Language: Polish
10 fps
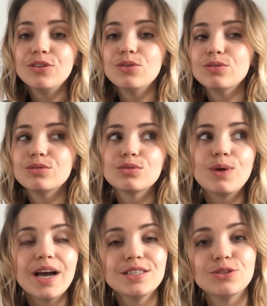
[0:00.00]
No
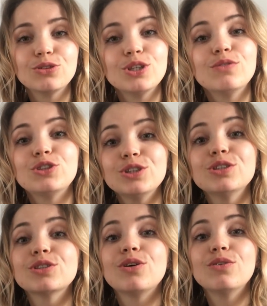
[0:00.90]
słuchajcie, no to się
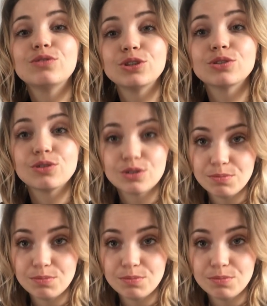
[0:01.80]
wszystko, wszystko